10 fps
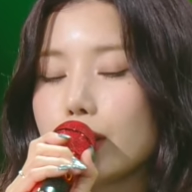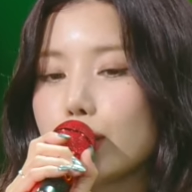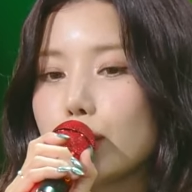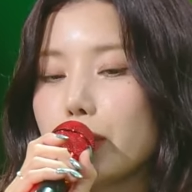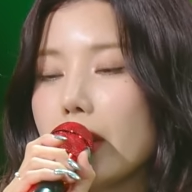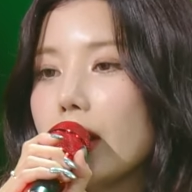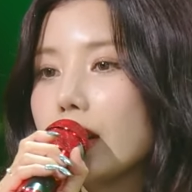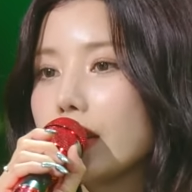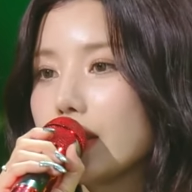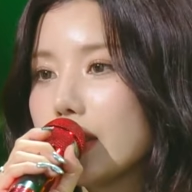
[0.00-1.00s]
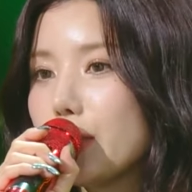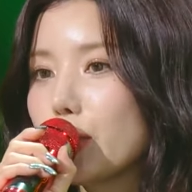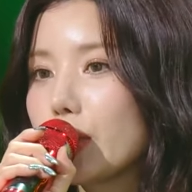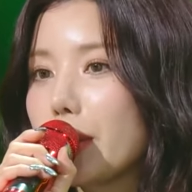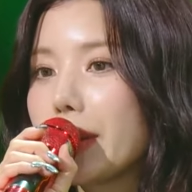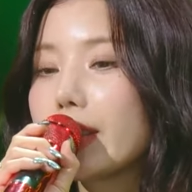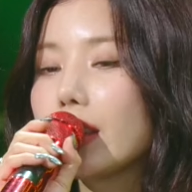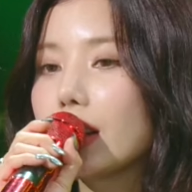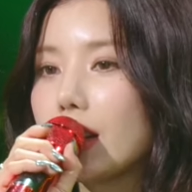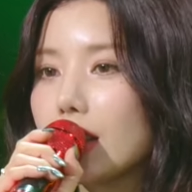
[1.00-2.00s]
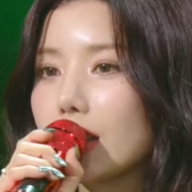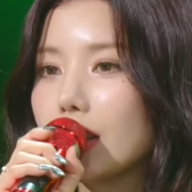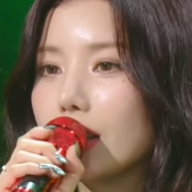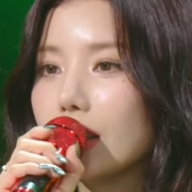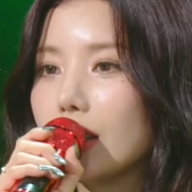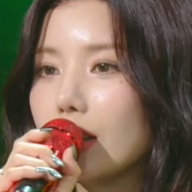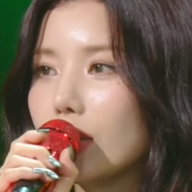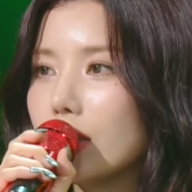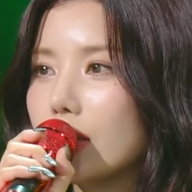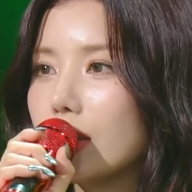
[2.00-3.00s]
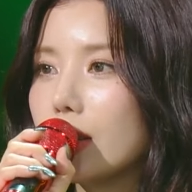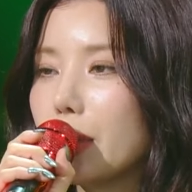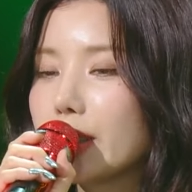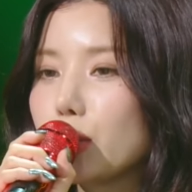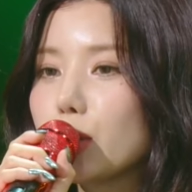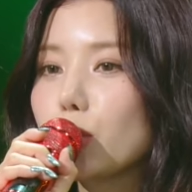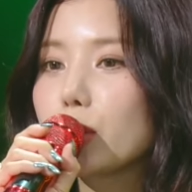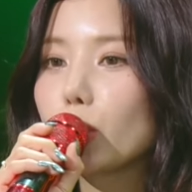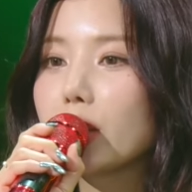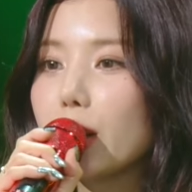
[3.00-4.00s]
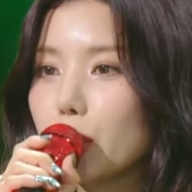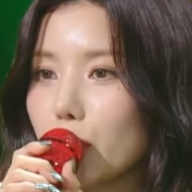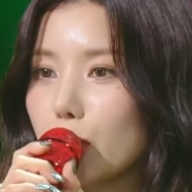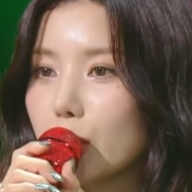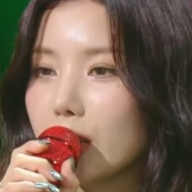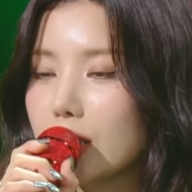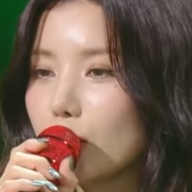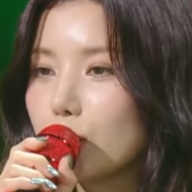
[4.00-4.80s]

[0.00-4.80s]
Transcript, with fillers: 그룹 예아라는 팀으로 데뷔를 했다가 어, 많은 활동을 못하고 다시